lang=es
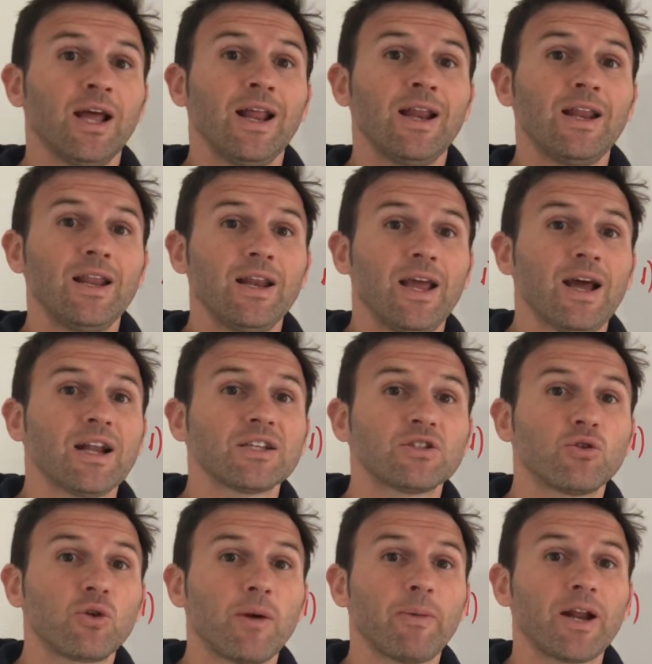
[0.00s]
lineales de
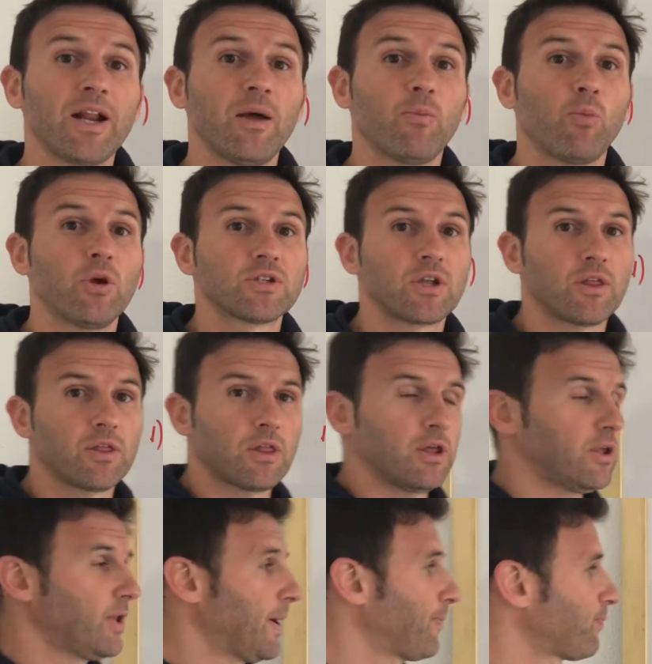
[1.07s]
una manera muy
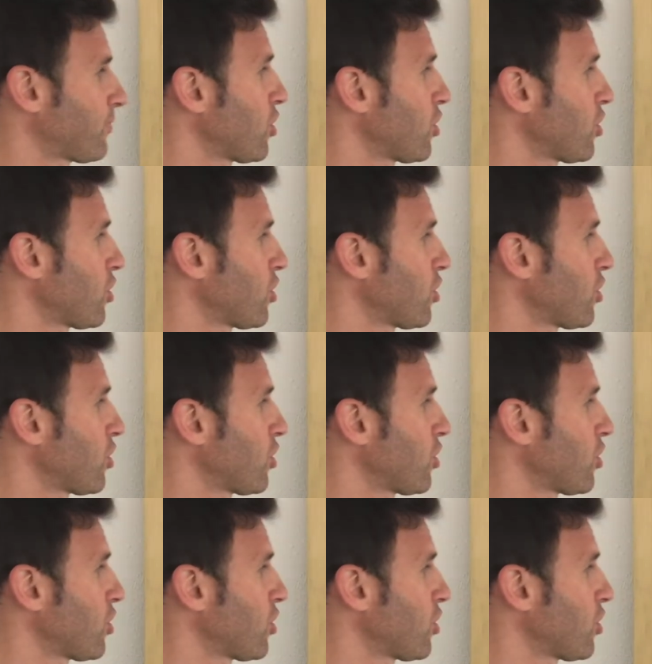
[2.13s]
sencilla.